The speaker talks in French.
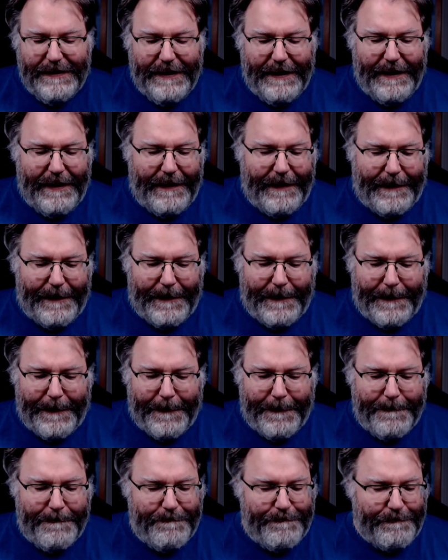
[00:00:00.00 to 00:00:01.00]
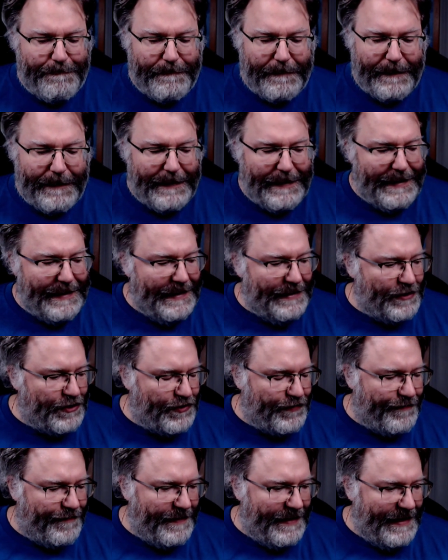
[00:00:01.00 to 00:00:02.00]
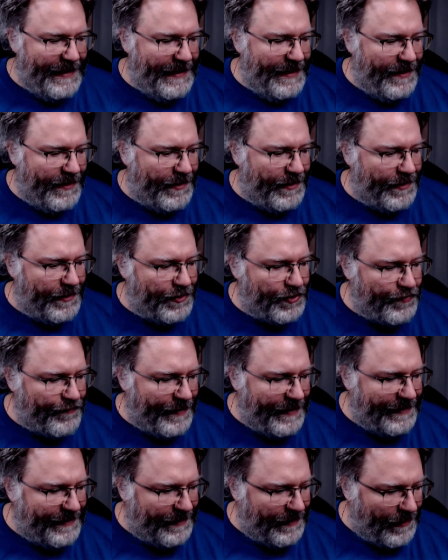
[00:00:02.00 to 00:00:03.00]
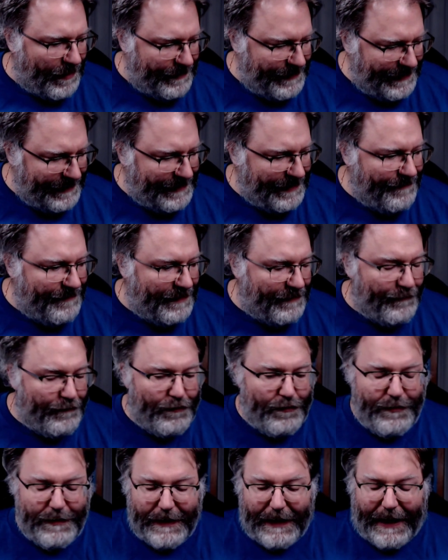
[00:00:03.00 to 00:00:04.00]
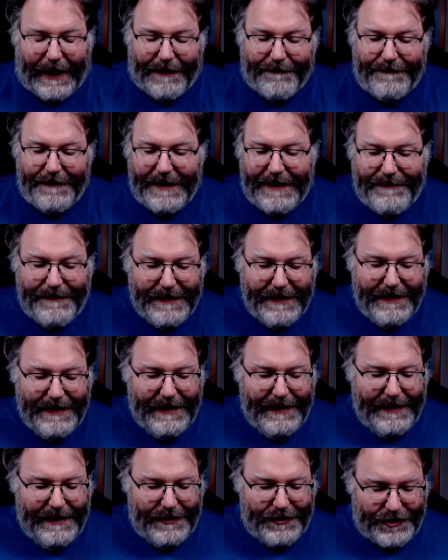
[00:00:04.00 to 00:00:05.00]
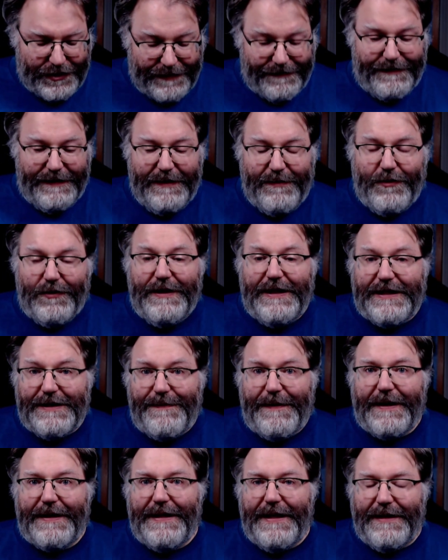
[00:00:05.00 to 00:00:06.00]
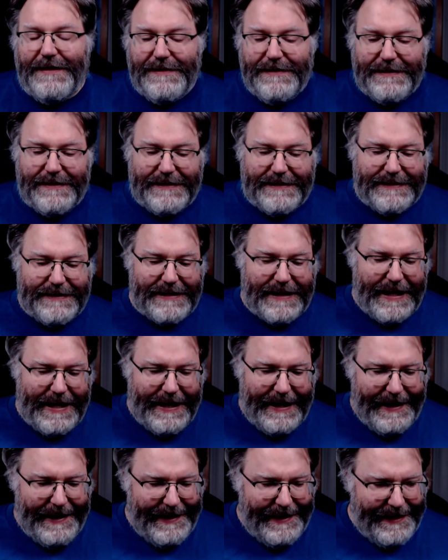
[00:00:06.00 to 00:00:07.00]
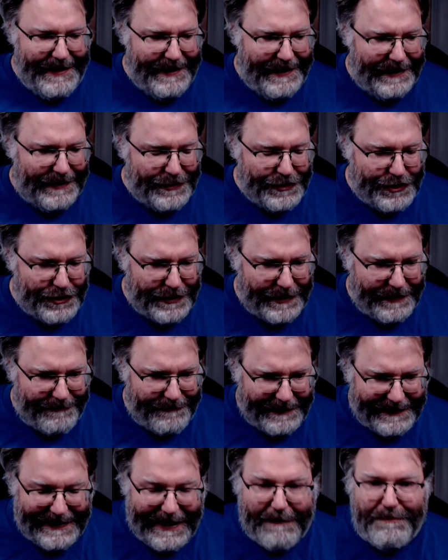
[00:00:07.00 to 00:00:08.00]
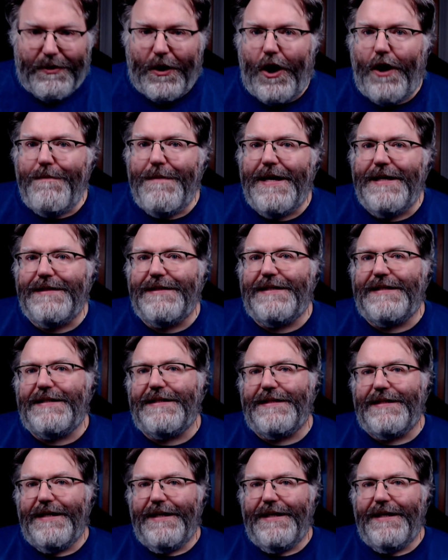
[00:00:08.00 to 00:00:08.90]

Euh, je, vais, euh, je vais être honnête avec vous. En fait, j'ai fini mon expérience et j'ai fait la promesse,